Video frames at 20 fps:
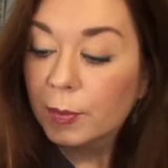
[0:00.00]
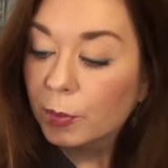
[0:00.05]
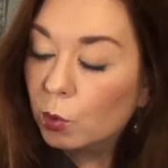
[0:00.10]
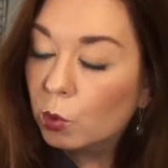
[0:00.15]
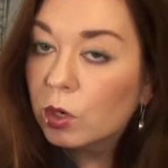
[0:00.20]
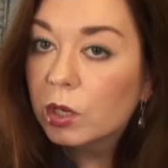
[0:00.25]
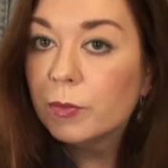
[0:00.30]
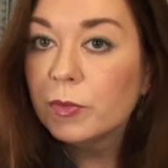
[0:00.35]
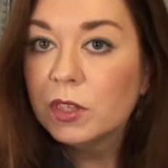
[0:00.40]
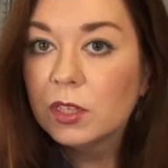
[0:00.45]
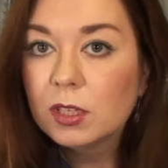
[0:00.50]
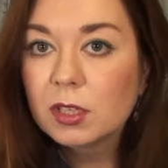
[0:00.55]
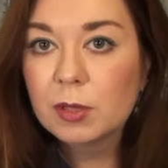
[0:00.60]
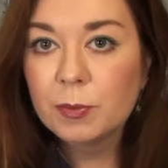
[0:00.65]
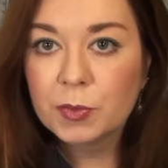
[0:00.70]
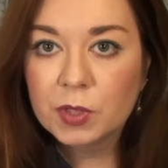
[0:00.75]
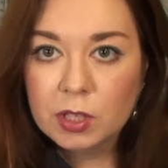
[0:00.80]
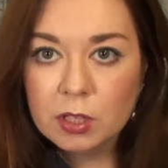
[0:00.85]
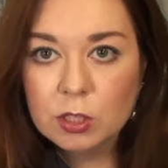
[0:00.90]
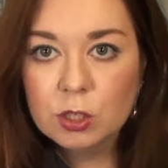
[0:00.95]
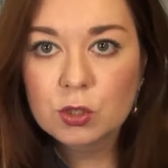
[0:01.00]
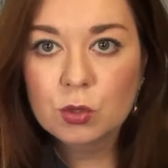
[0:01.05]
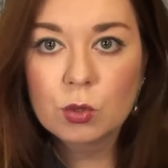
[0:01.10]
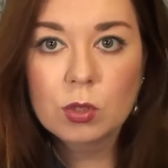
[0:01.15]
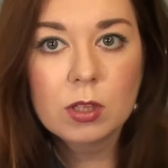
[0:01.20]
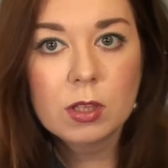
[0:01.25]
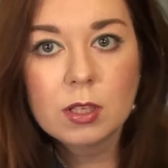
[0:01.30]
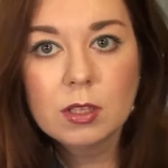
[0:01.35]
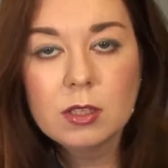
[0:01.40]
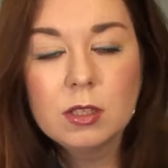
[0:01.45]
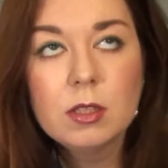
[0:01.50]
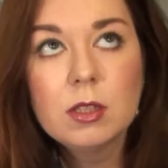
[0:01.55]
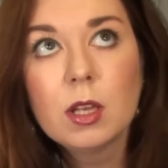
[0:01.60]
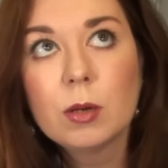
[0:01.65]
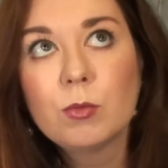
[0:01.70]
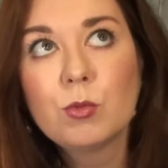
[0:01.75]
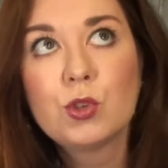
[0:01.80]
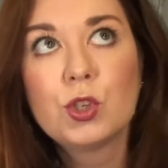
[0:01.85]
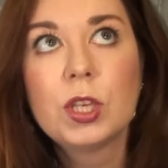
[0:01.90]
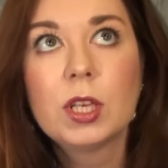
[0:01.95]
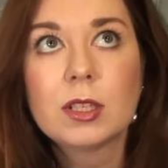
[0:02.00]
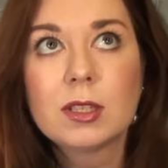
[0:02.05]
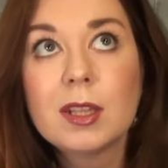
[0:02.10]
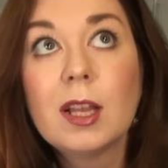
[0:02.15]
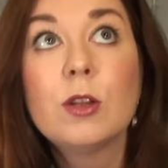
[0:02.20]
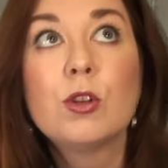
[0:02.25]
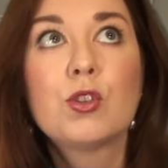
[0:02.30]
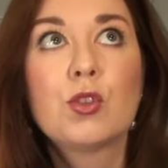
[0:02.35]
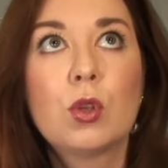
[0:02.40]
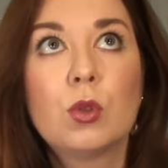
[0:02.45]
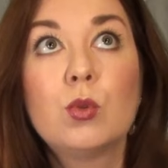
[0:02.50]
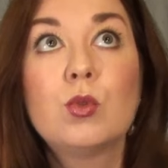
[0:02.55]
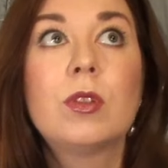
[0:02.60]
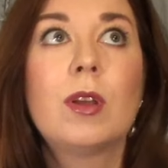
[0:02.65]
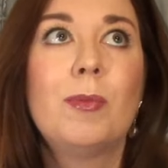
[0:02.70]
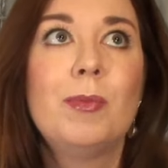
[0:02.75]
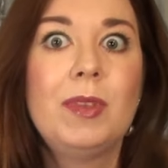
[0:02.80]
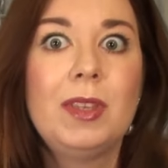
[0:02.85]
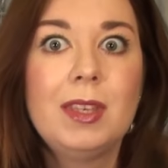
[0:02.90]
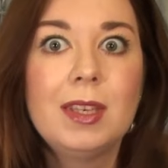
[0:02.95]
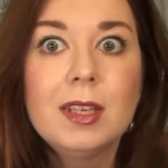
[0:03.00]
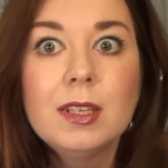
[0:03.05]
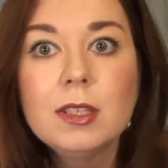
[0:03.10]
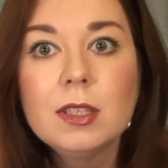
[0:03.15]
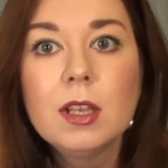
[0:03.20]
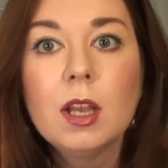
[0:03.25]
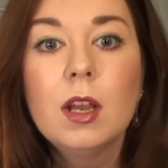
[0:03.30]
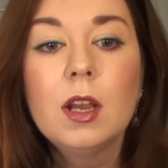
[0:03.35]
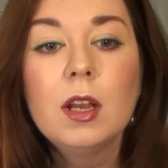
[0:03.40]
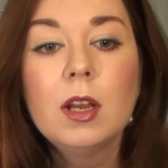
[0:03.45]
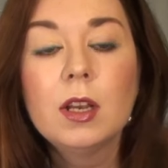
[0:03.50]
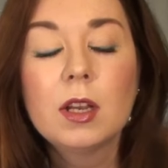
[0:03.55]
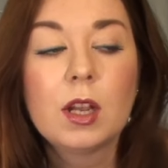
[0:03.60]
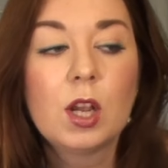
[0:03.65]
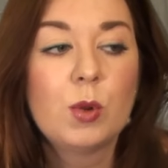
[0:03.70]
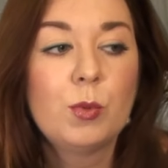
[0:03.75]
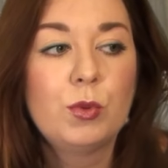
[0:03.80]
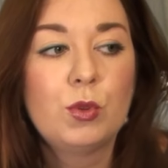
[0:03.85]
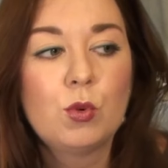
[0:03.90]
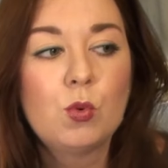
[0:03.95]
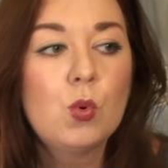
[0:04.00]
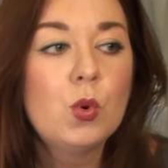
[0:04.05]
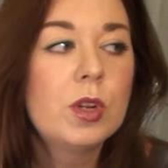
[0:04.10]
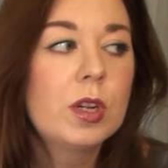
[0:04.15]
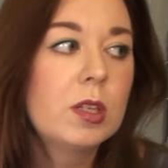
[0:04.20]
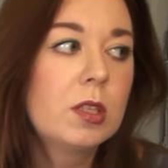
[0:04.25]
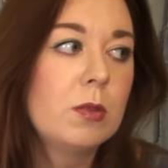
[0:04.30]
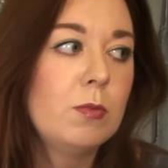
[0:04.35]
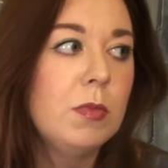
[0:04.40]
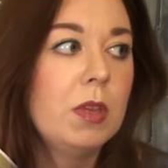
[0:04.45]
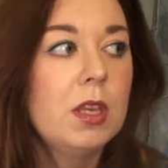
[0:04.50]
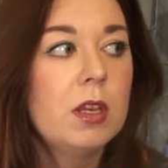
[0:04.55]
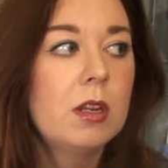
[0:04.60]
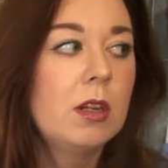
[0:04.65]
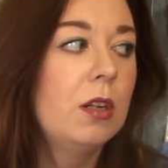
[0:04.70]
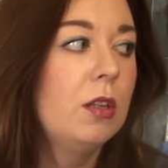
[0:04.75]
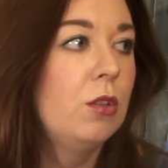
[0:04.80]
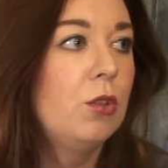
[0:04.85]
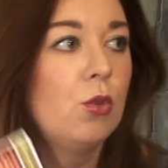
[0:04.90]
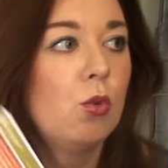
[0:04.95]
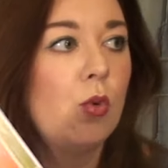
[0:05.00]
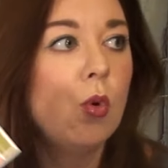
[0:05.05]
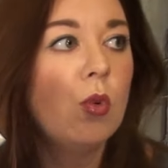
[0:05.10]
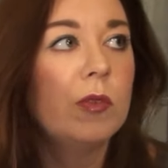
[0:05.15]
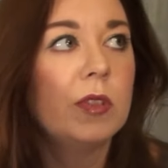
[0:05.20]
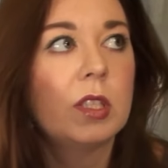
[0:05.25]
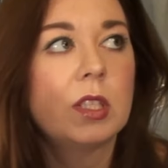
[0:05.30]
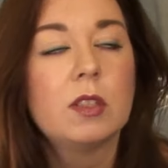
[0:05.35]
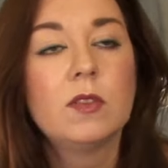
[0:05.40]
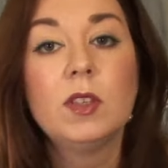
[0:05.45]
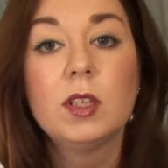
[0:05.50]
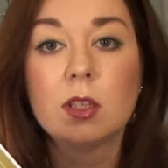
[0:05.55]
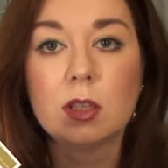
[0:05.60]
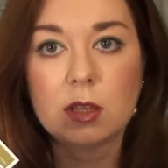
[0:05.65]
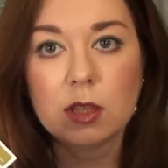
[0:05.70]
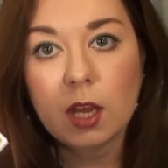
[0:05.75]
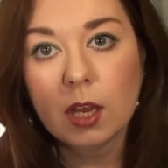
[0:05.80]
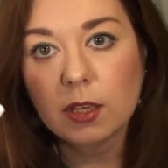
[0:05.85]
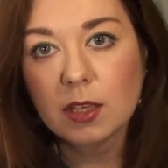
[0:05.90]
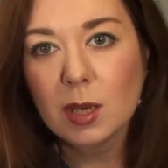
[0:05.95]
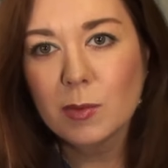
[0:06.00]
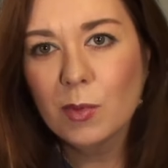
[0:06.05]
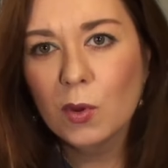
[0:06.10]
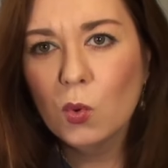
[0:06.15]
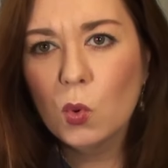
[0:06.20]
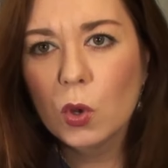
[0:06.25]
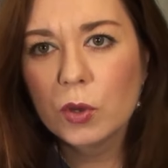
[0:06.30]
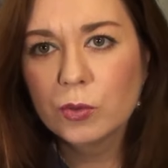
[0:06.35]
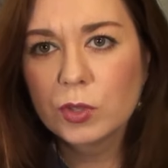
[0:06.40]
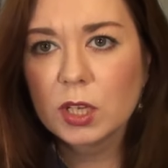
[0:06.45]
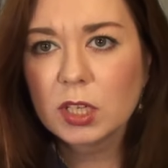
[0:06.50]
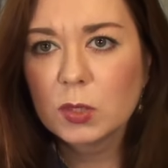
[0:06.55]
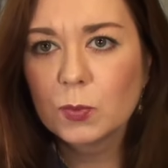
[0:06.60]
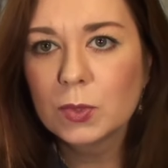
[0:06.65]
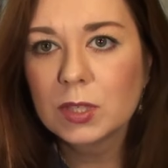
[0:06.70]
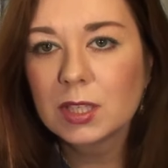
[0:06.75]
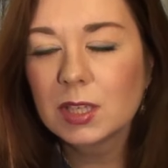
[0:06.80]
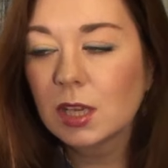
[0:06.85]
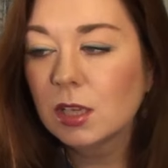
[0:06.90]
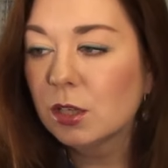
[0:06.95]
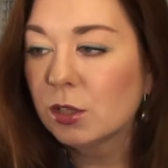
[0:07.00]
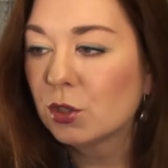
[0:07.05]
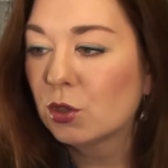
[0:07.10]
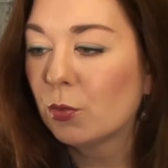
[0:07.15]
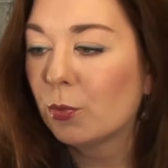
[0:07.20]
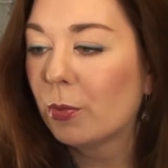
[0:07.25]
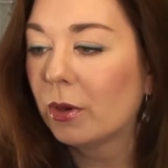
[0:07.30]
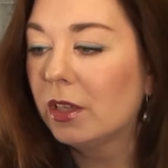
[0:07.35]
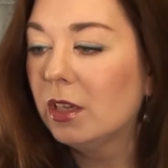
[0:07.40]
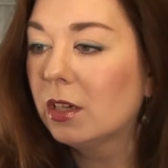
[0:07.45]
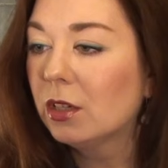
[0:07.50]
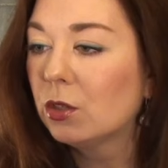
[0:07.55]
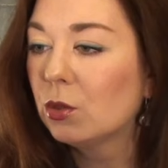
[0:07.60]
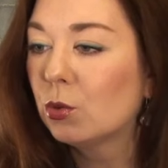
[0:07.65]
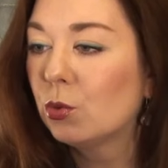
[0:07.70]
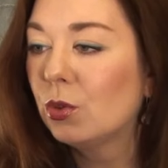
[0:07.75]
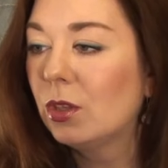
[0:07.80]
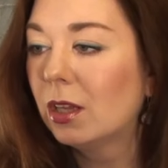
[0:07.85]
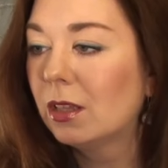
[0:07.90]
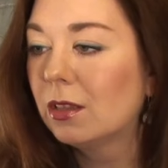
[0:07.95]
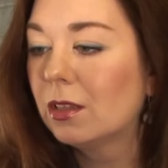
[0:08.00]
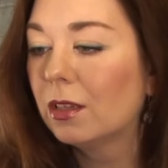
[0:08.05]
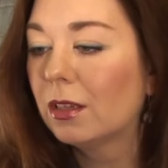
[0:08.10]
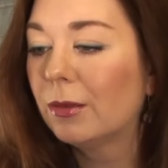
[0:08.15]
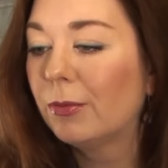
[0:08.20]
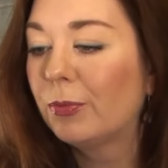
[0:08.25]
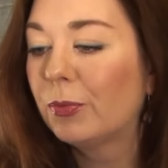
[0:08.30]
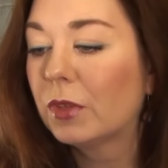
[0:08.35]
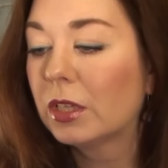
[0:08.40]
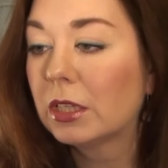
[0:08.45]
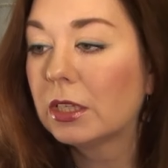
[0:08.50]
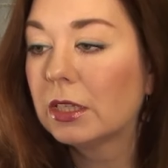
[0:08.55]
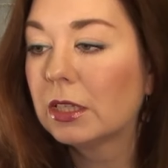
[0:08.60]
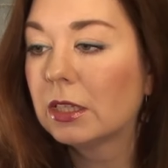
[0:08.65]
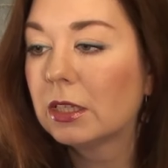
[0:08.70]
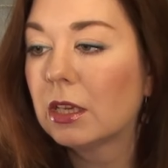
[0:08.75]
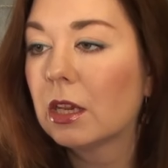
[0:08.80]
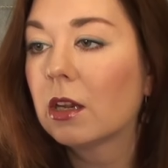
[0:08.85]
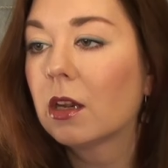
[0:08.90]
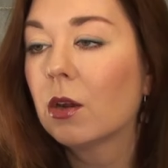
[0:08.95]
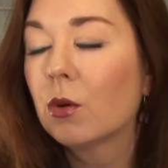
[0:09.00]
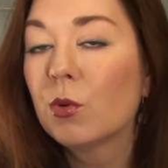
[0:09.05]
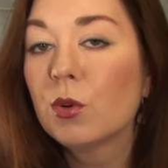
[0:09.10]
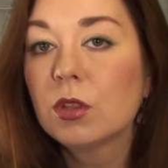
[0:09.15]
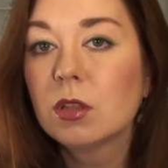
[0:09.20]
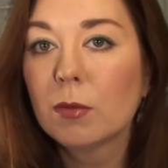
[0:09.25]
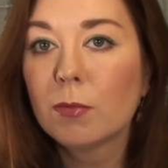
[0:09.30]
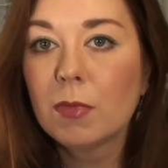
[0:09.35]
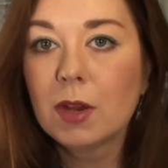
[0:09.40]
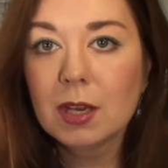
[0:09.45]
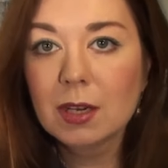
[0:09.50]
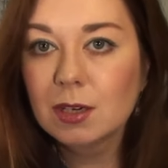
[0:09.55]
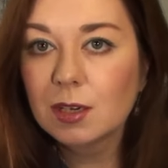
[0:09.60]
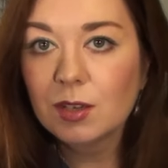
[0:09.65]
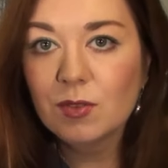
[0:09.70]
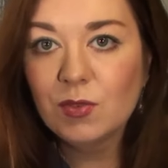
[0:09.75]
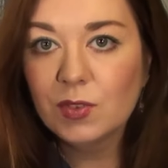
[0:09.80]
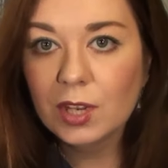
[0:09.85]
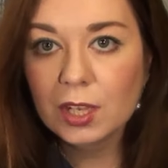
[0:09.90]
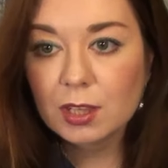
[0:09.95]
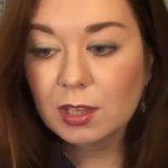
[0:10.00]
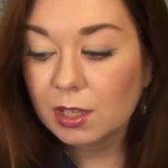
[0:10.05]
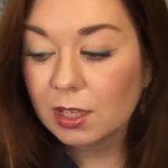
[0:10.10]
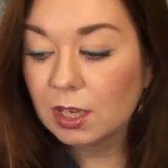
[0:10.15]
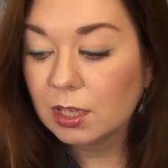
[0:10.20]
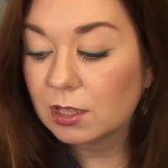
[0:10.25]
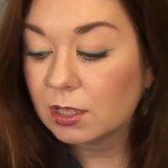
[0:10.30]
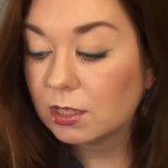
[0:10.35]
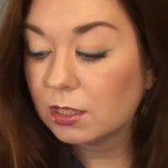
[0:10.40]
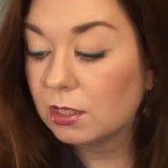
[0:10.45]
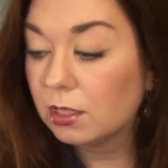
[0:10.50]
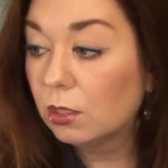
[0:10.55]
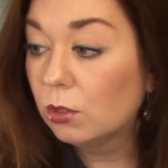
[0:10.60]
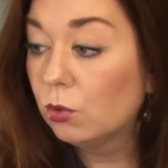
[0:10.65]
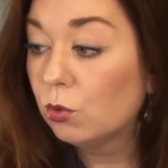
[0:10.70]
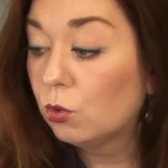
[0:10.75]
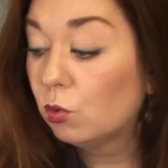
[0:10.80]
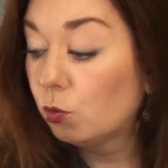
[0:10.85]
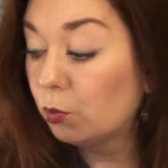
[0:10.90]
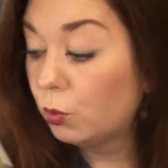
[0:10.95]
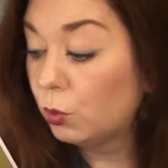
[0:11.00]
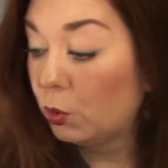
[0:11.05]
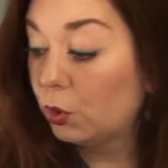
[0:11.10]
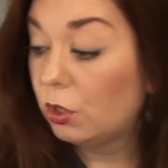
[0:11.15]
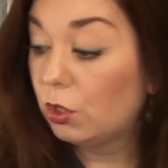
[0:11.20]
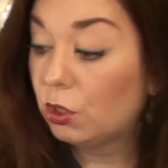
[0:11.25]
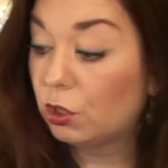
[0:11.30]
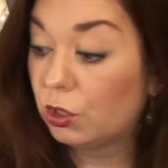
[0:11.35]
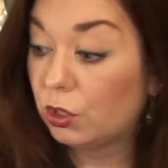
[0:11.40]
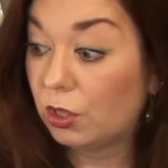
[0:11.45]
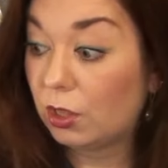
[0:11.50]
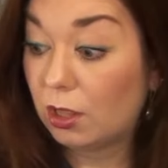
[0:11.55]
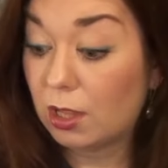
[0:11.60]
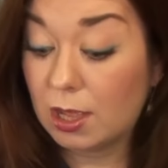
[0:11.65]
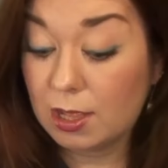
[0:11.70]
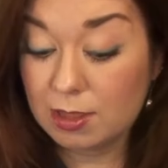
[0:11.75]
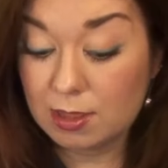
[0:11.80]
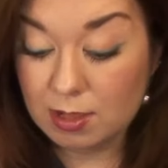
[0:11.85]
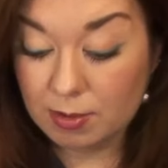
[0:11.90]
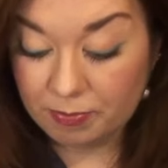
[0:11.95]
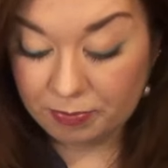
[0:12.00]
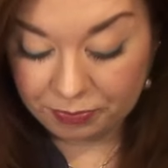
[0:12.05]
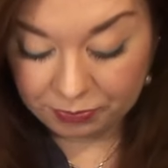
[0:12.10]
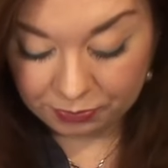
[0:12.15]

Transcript: Только если мне надо что-то найти там уж, я знаю, что оно там есть, как бы другой размер или другого цвета. Да, я могу. А вот так специально, чтобы поехать куда-то э, за какой-то маркой, вряд ли я это сделаю. Ну, пусть лежит, ладно.